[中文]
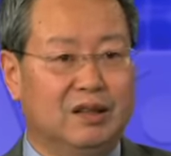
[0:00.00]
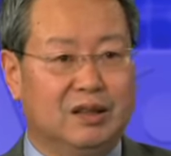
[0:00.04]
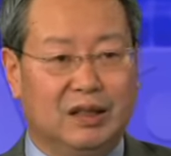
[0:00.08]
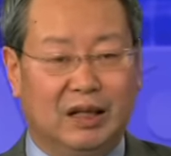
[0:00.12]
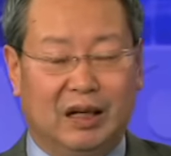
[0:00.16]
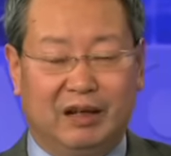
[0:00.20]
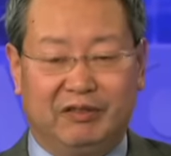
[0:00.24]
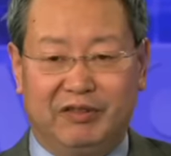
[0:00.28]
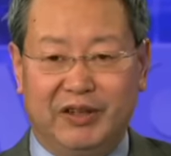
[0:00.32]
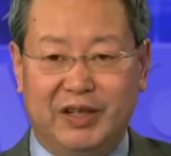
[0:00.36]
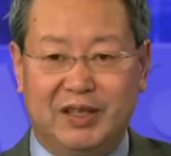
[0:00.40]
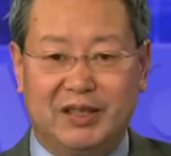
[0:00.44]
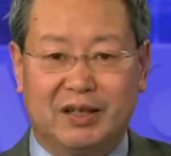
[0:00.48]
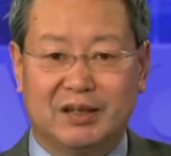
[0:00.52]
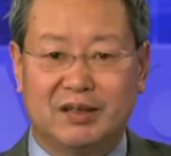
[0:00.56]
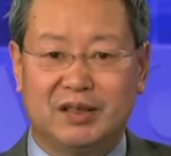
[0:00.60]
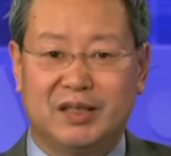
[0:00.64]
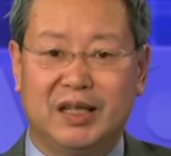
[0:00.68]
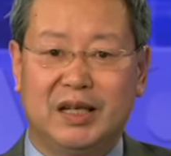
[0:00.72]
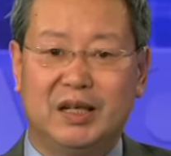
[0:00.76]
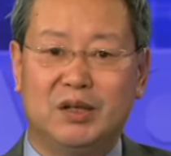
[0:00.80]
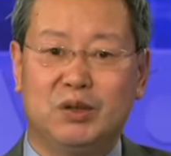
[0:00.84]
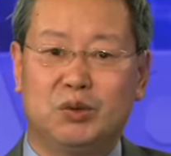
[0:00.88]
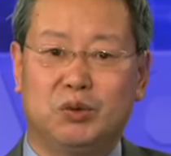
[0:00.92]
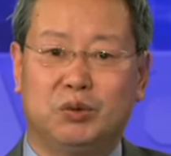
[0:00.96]
呃，非常
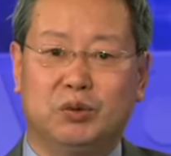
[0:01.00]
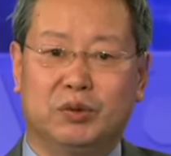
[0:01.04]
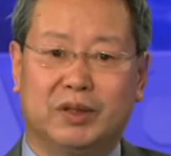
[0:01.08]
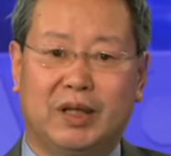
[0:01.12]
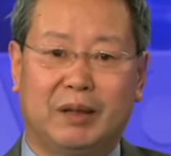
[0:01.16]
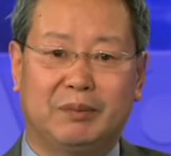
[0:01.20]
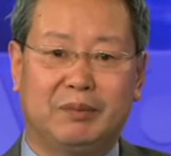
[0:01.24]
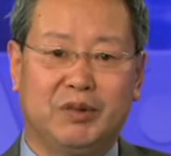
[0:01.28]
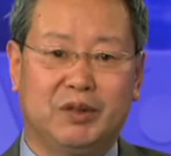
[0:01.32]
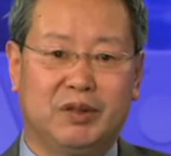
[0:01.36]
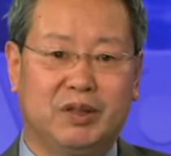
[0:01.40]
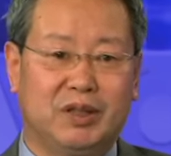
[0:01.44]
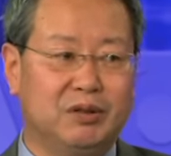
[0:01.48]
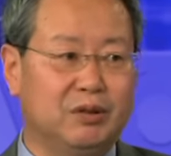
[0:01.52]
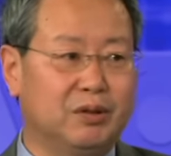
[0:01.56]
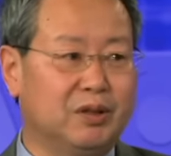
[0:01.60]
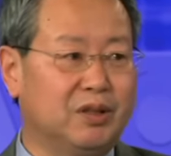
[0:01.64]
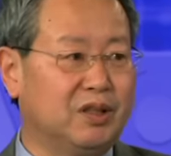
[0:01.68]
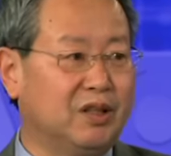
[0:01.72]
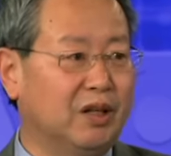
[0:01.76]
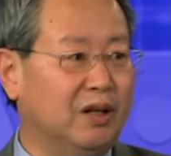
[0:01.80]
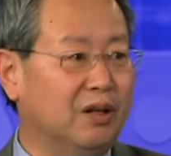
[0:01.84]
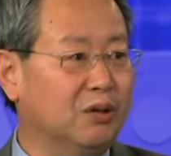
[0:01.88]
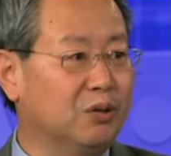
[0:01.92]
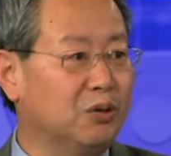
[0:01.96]
清楚 WTO
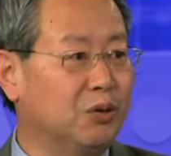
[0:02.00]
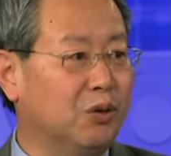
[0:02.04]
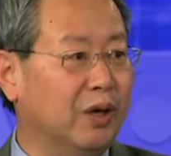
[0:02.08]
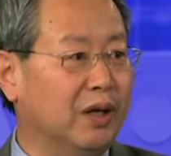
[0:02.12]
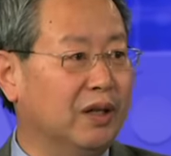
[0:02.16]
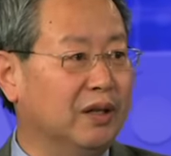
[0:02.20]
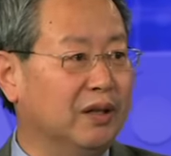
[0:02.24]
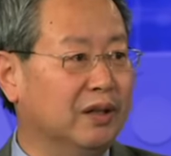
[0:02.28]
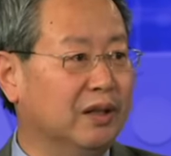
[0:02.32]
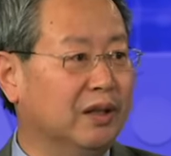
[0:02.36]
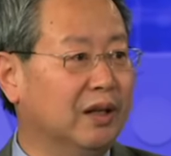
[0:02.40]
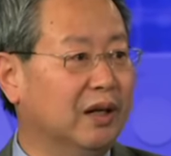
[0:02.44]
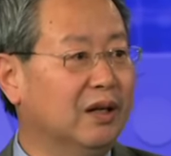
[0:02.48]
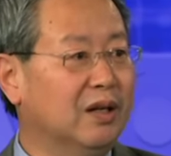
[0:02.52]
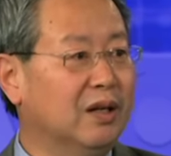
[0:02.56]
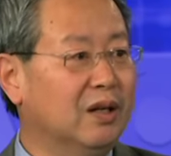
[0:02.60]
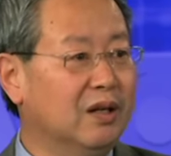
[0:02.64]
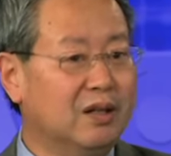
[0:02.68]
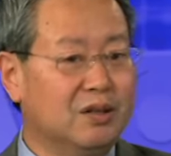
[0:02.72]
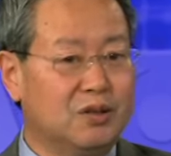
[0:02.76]
条款的